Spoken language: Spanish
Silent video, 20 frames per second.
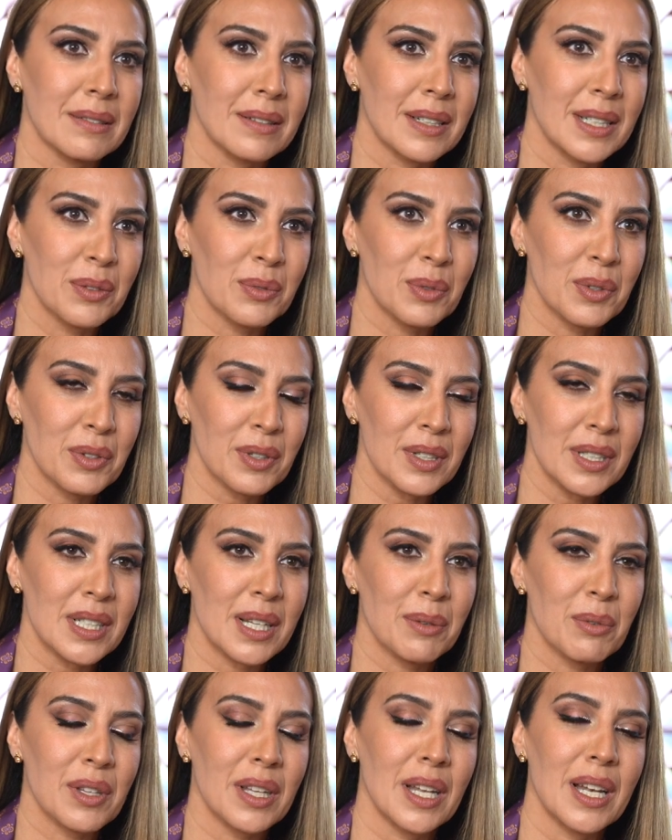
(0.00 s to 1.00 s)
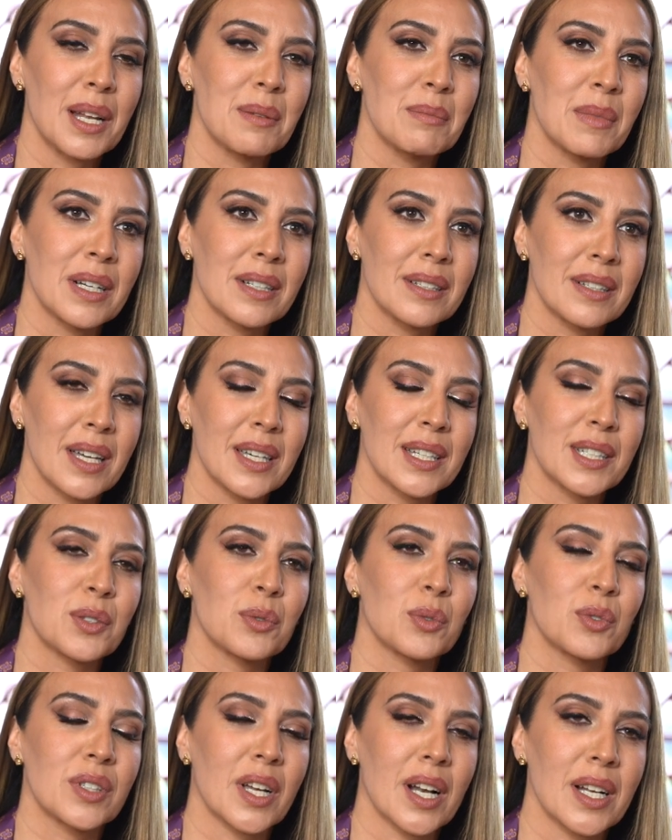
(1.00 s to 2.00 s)
La intuición es la voz del alma, hay que
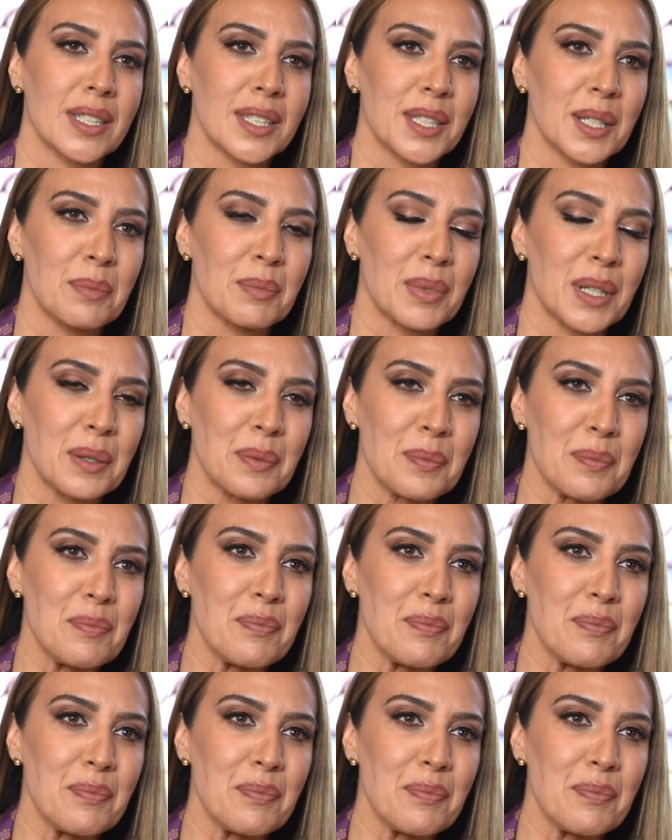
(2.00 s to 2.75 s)
escucharla siempre.